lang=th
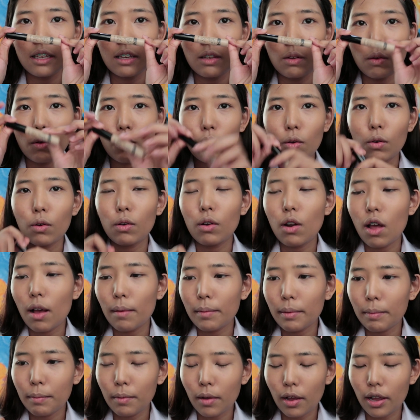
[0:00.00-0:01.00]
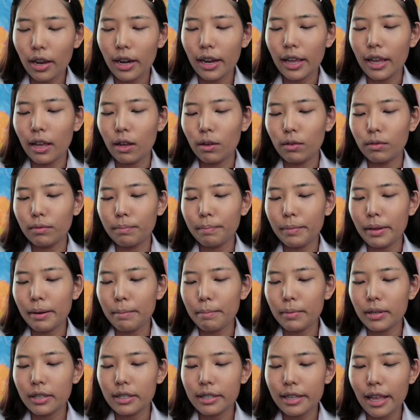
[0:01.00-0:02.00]
โลโก้เราเรียบร้อยแล้วเป็น
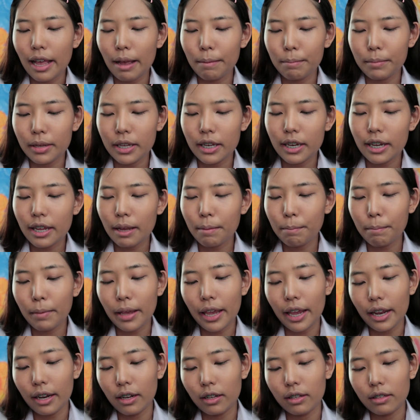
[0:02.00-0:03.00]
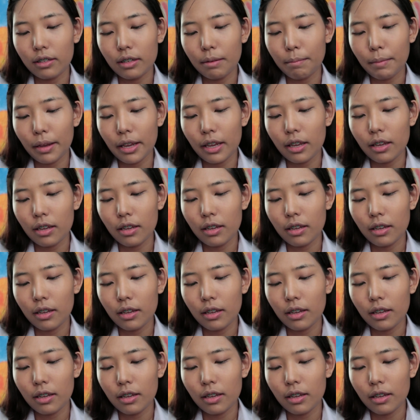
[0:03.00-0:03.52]
เบอร์3 medium beige ใช่ไหม